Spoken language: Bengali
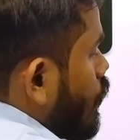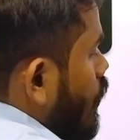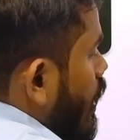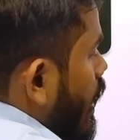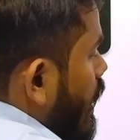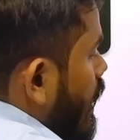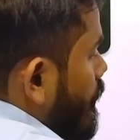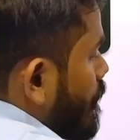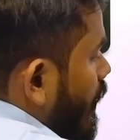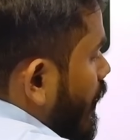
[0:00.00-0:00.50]
আর
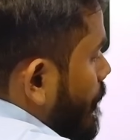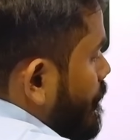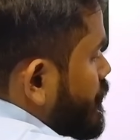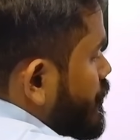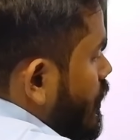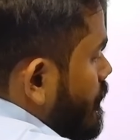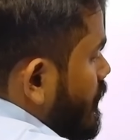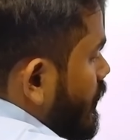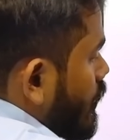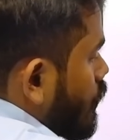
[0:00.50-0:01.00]
আমি ভাবছি
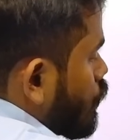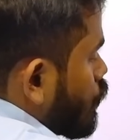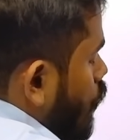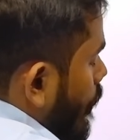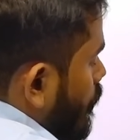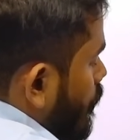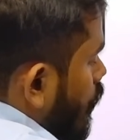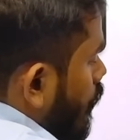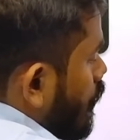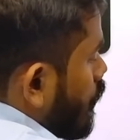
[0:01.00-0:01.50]
আমি এখানে খব
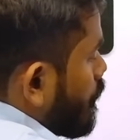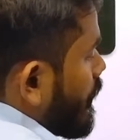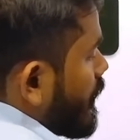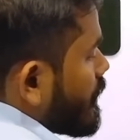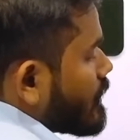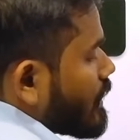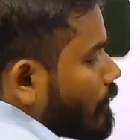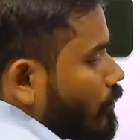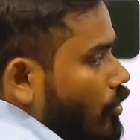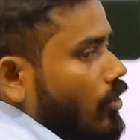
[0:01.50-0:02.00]
কমন পেয়ে
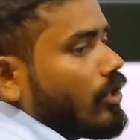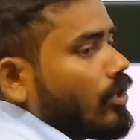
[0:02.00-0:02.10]
যাব